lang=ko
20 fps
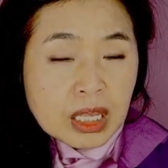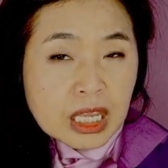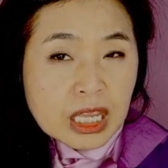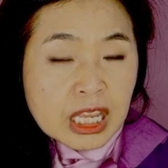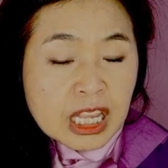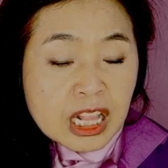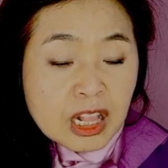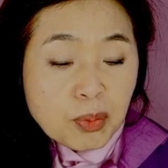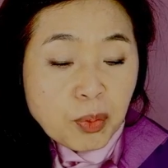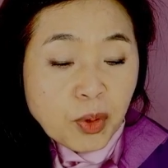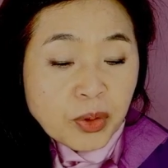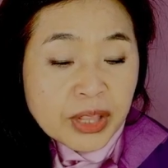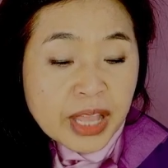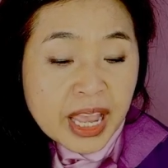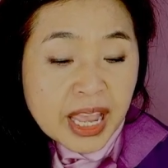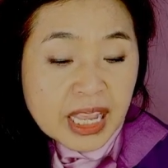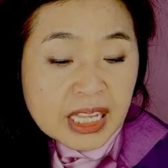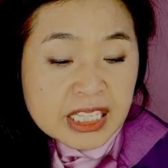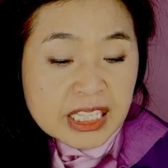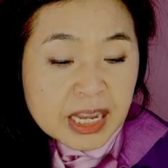
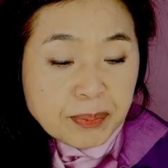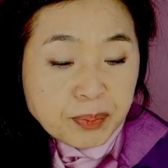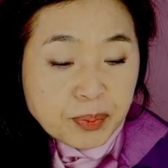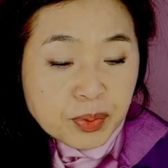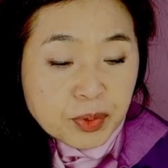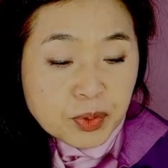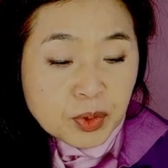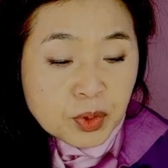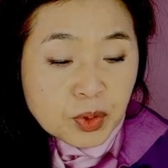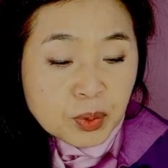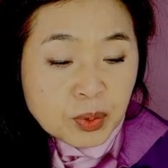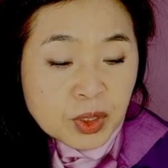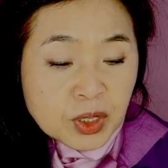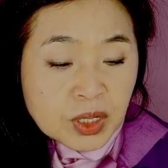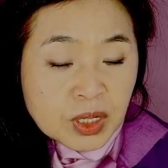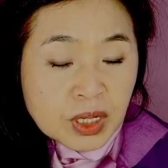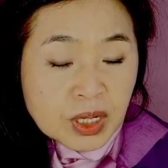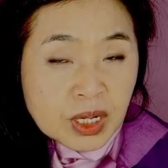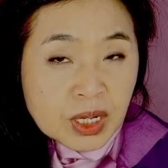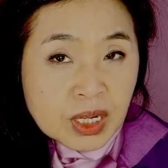일본의
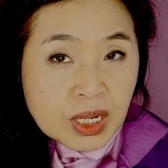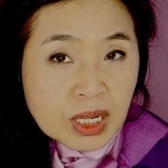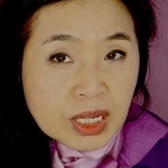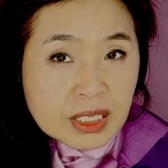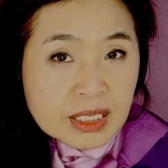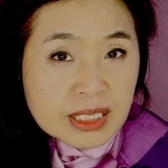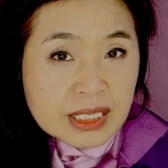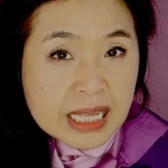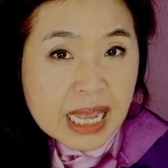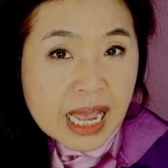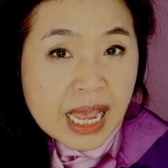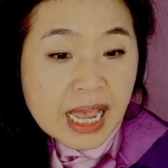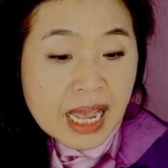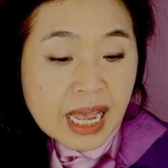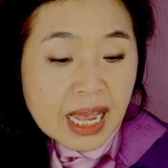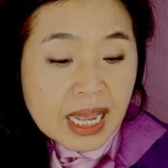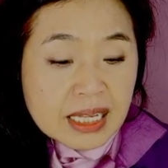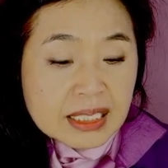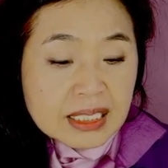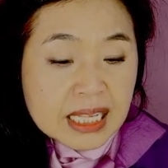제품을
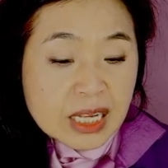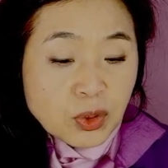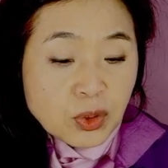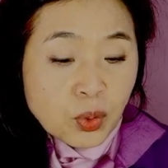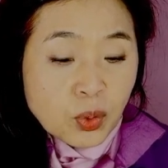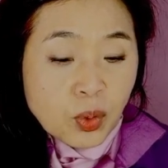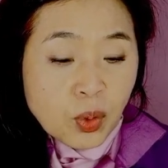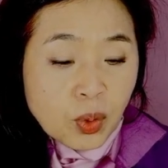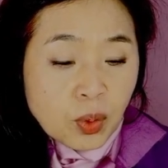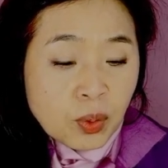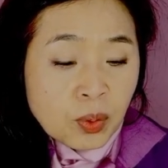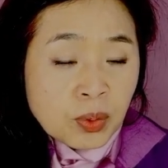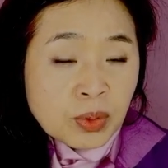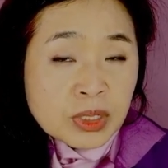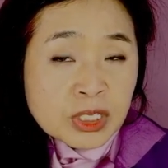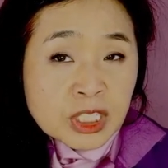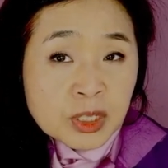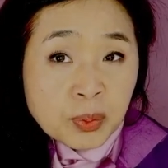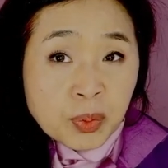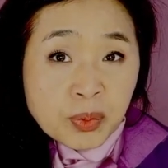사, 사도록
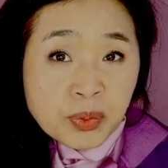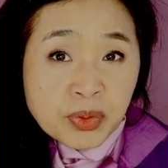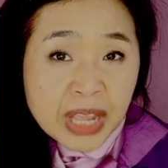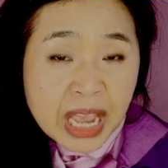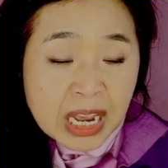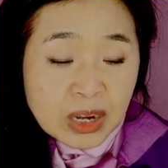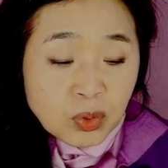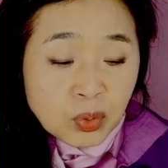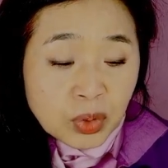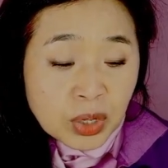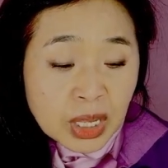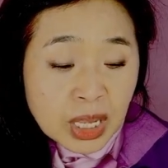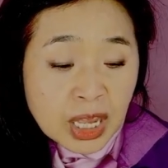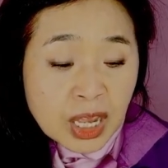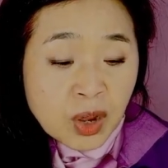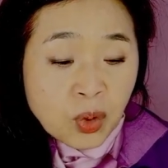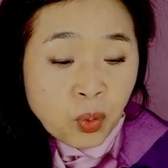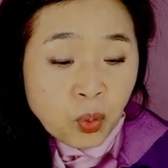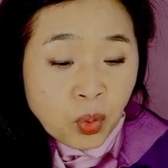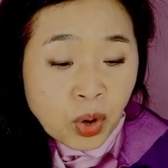
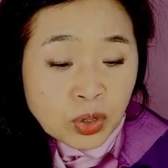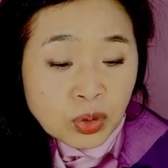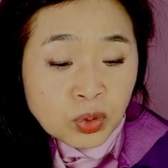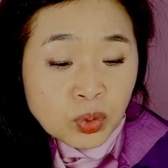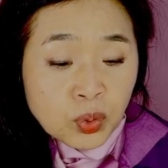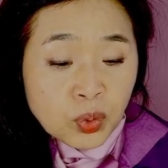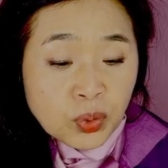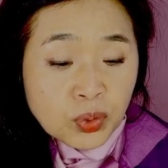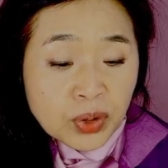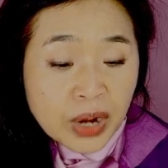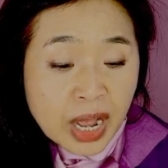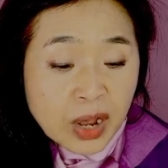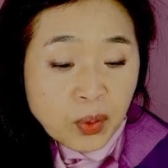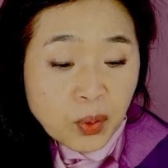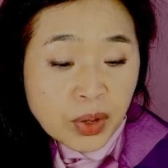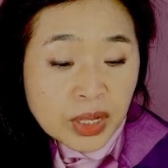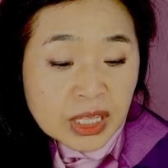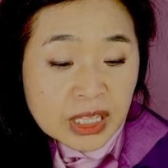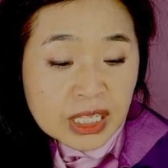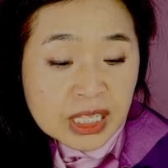식품의약국이 권고를 하고
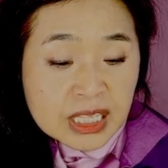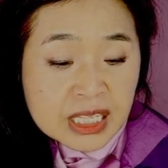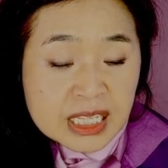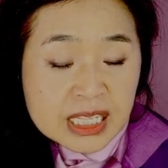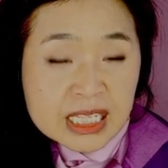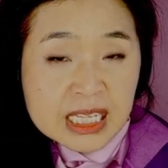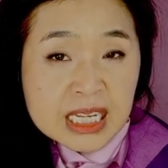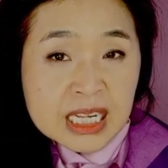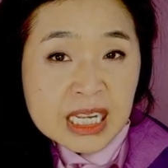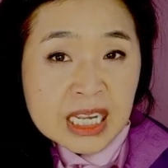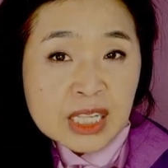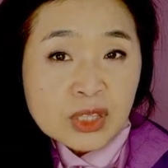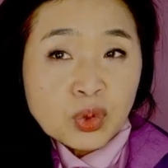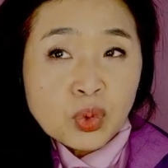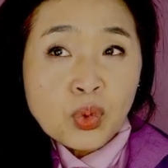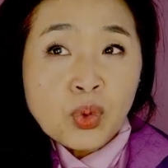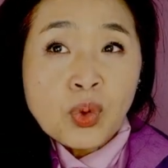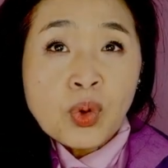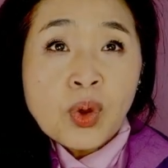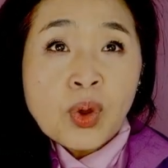있는지
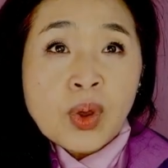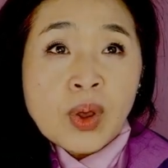또